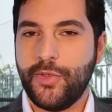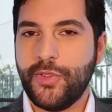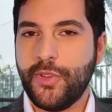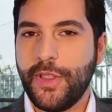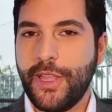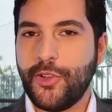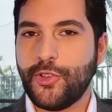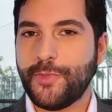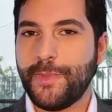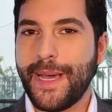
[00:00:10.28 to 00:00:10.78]
uno
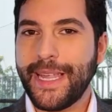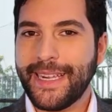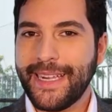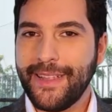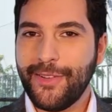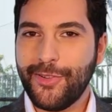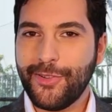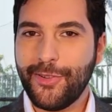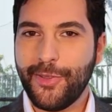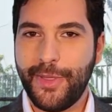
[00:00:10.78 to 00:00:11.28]
de los más
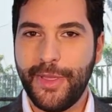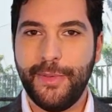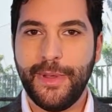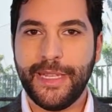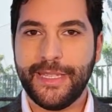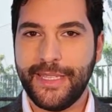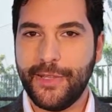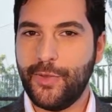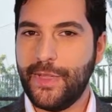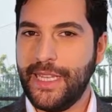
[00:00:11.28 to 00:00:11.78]

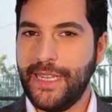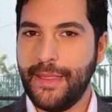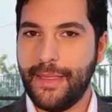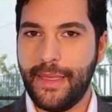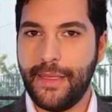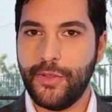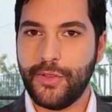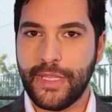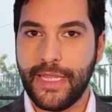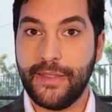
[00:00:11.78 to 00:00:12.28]
reconocibles y
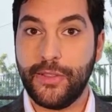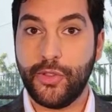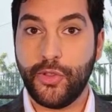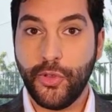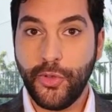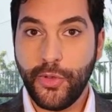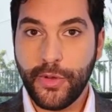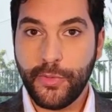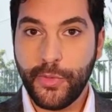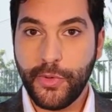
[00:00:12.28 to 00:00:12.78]
utilizados en
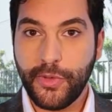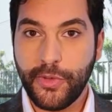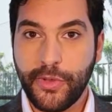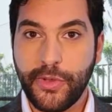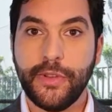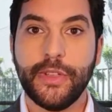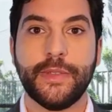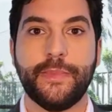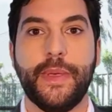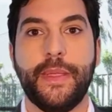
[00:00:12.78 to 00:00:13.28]
todo el
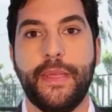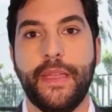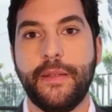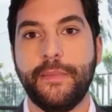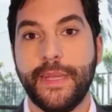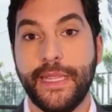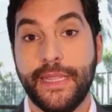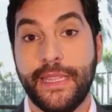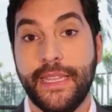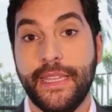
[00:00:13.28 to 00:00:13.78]
mundo,
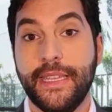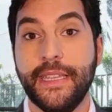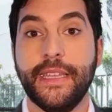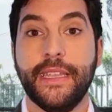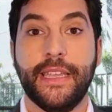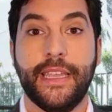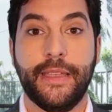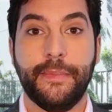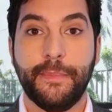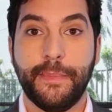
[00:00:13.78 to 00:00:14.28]
especialmente
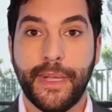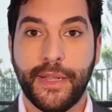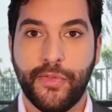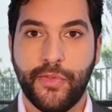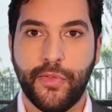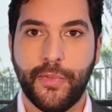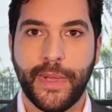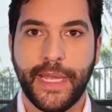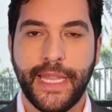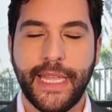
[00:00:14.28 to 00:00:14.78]
en
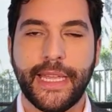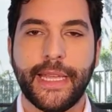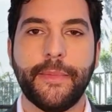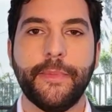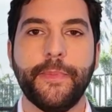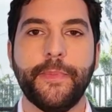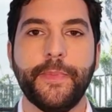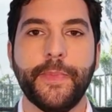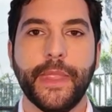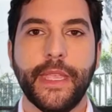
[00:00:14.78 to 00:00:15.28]
perfumería.
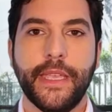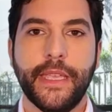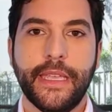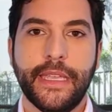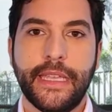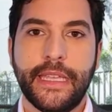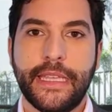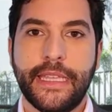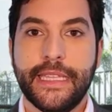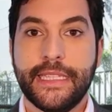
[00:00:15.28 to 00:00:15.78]

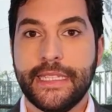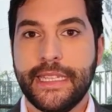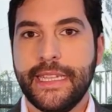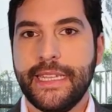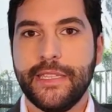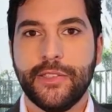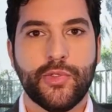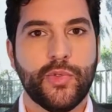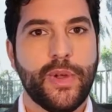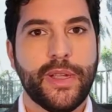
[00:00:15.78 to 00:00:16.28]
Y es
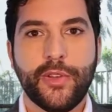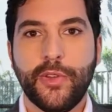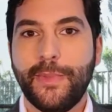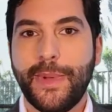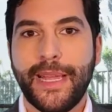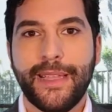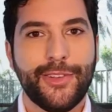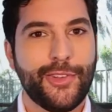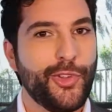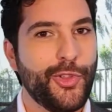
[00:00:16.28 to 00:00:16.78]
que su
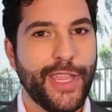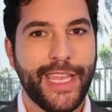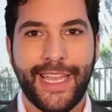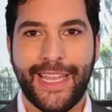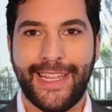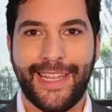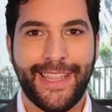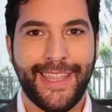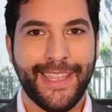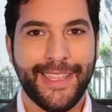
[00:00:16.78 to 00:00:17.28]
aroma no
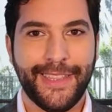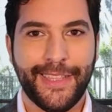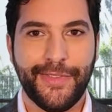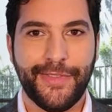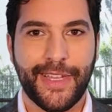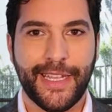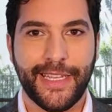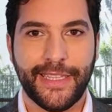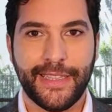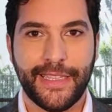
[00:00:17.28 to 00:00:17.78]
deja a nadie
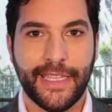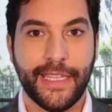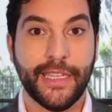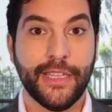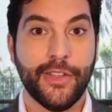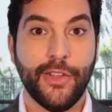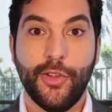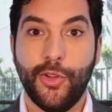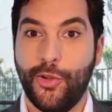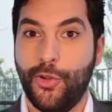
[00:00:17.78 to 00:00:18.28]
indiferente,
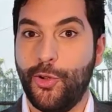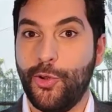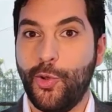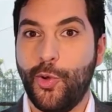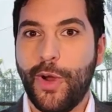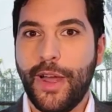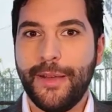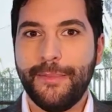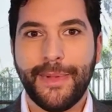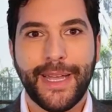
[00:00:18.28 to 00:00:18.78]
o
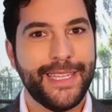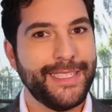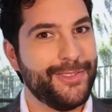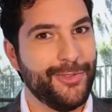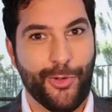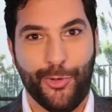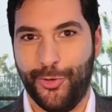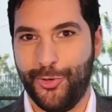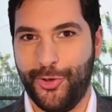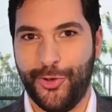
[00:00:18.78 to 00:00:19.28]
lo
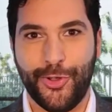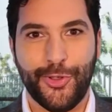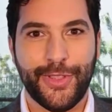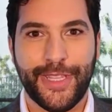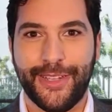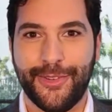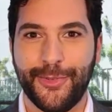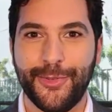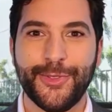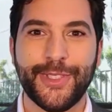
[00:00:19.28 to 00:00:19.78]
amas o no
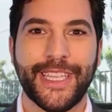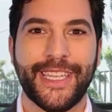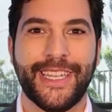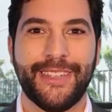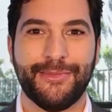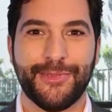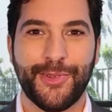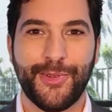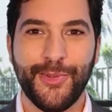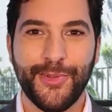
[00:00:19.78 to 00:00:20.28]
te gusta en
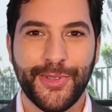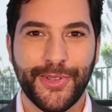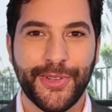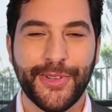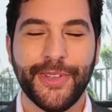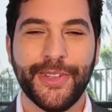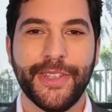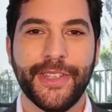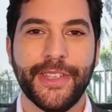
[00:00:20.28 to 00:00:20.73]
absoluto.